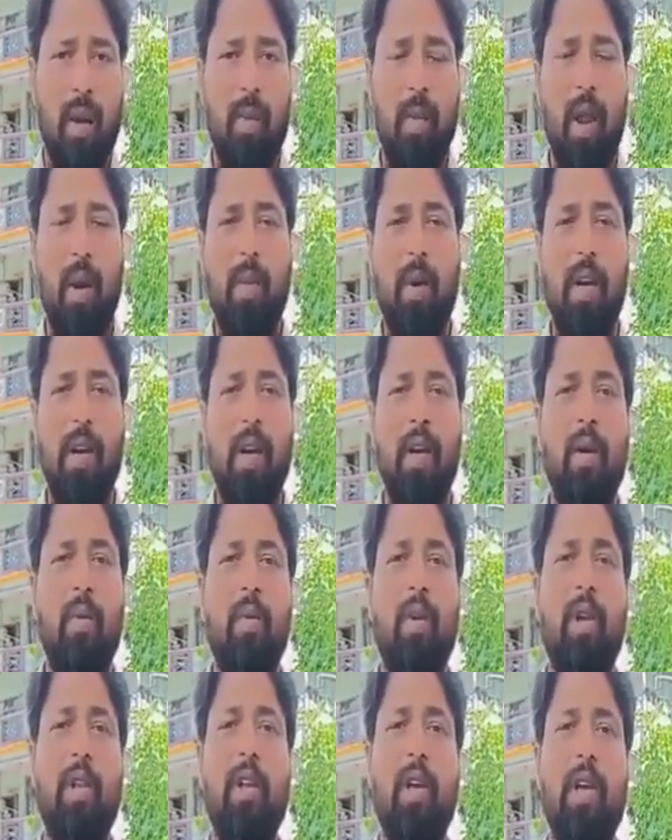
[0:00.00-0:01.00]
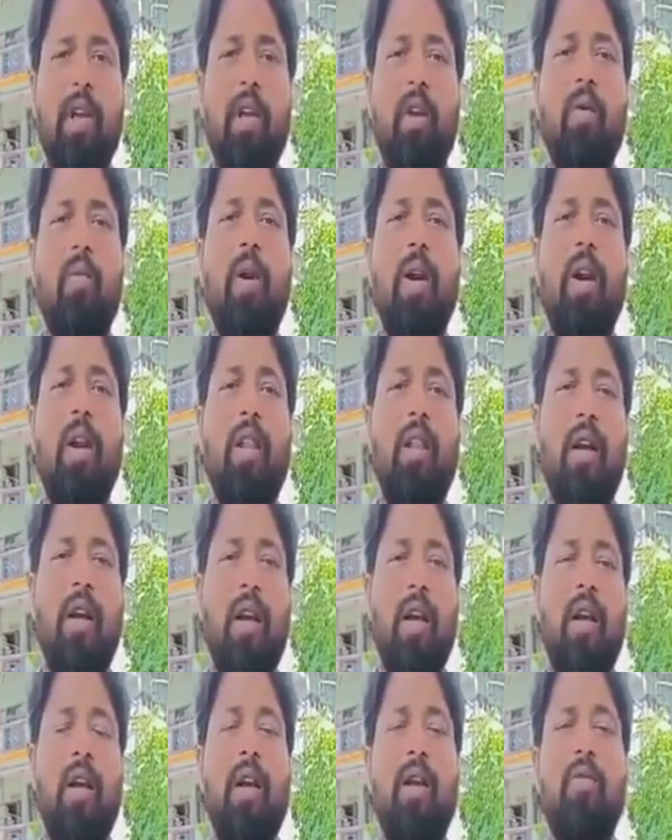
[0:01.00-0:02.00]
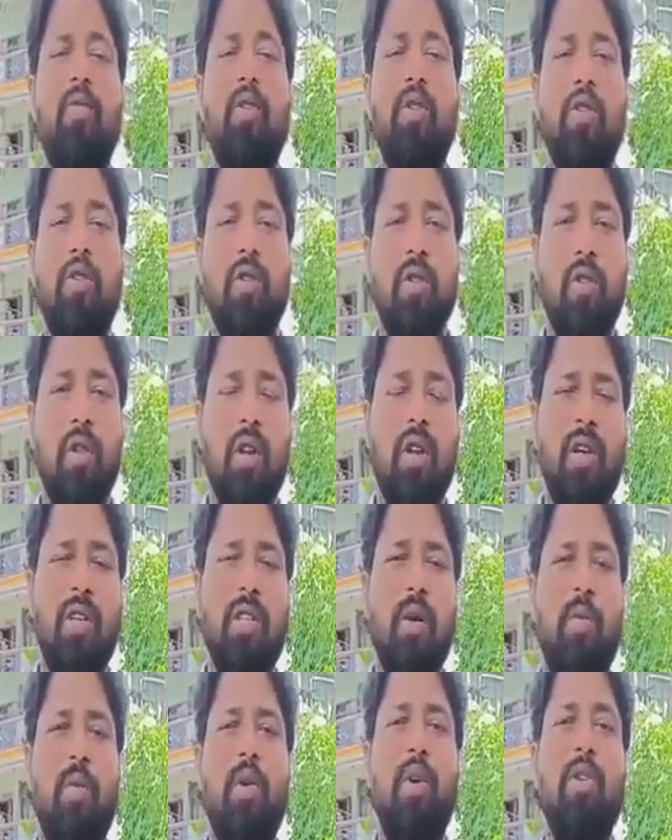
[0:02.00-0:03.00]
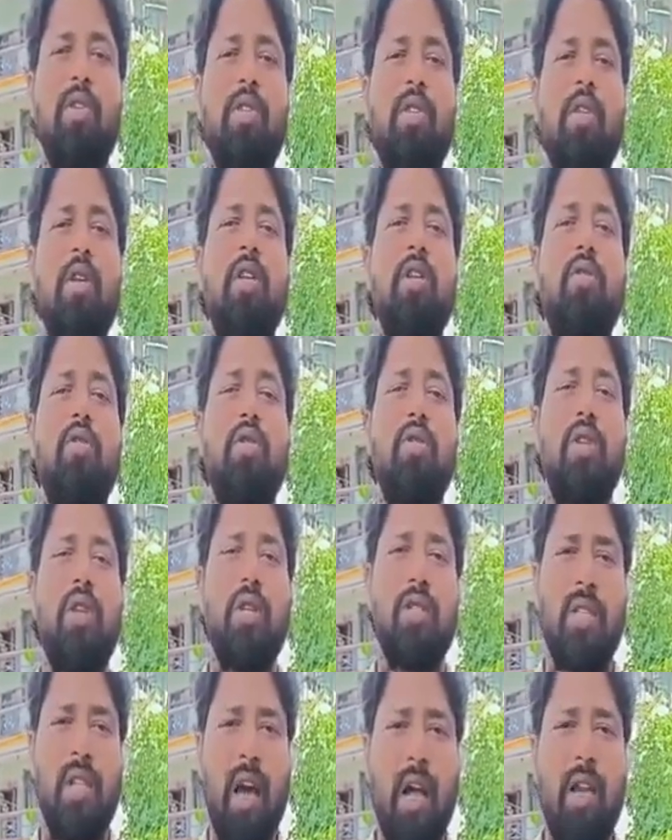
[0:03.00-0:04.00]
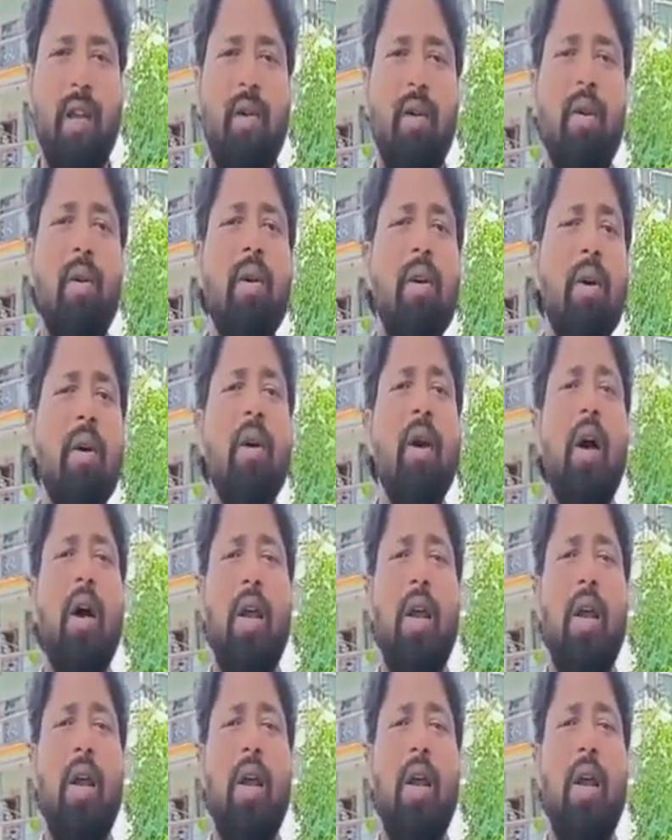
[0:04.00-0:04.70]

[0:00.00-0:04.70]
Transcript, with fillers: కరీంనగర్ పట్టణంలో అయితే ఎలుగుబండ్లు అయితే కలకలం సృష్టిస్తుందని చెప్పుకోవచ్చు దీన్ని చూసిన స్థానికులు